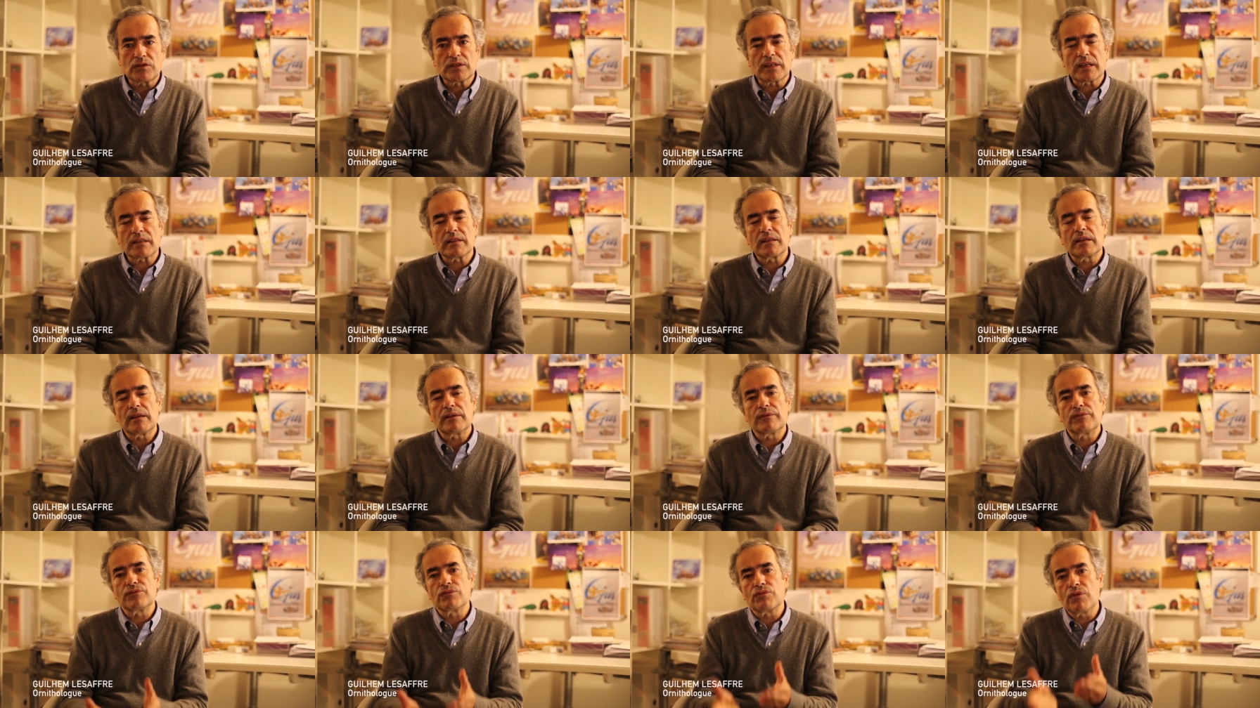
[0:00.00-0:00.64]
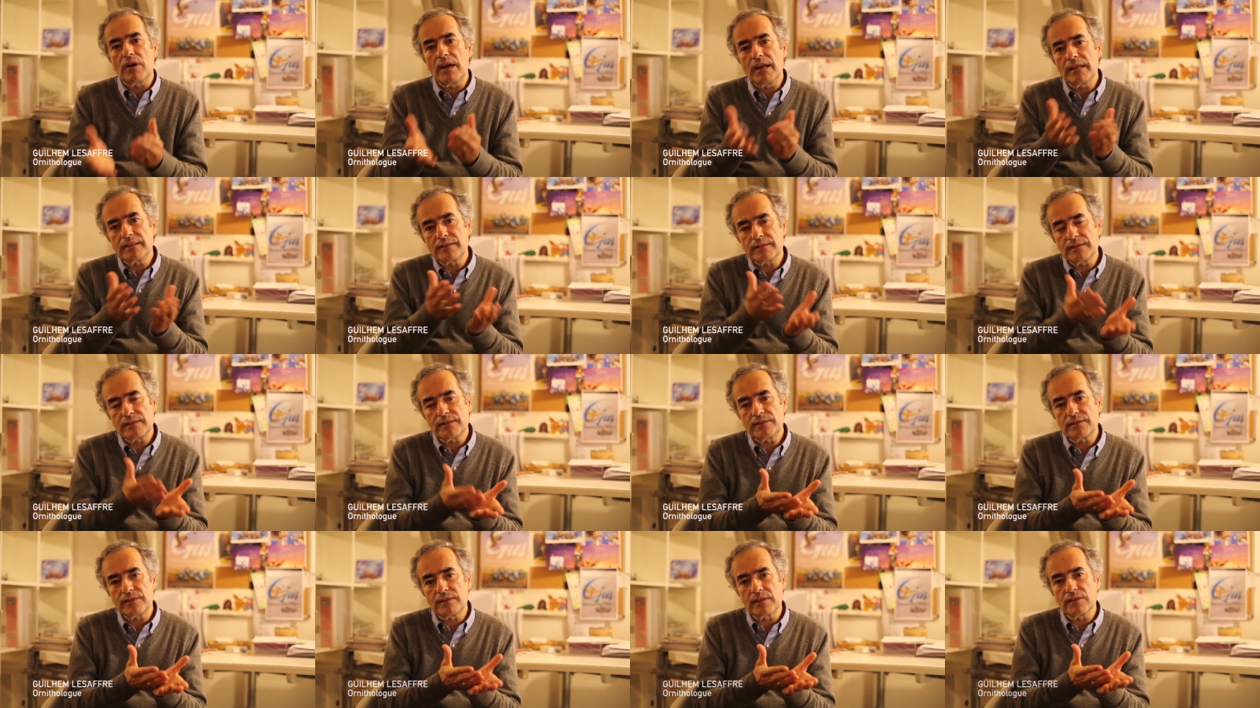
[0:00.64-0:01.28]
Certains vont
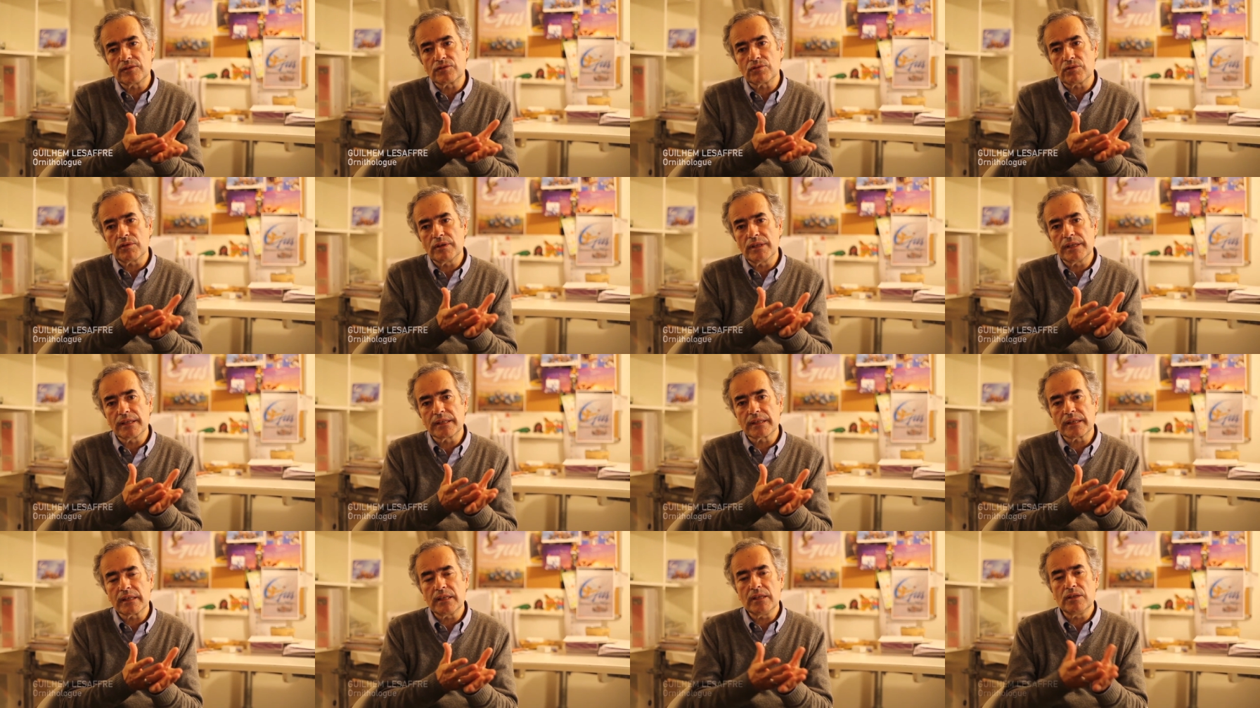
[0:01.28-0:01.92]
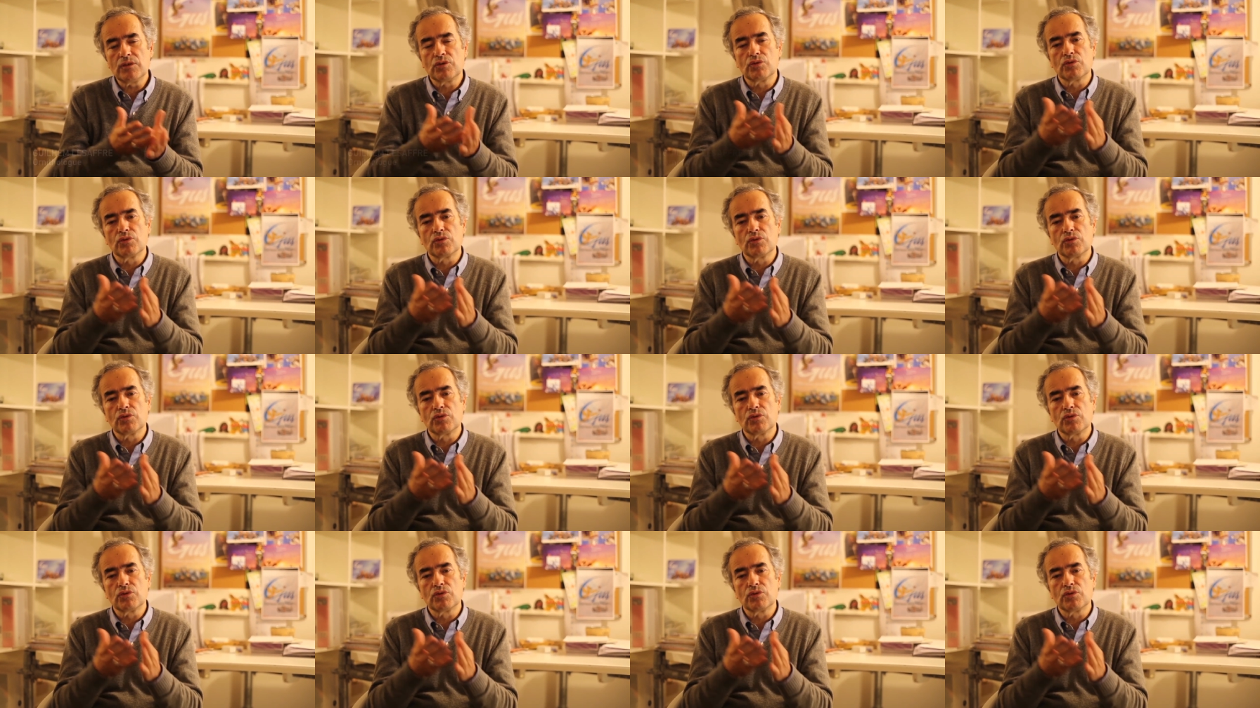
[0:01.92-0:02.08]
insister sur les cris,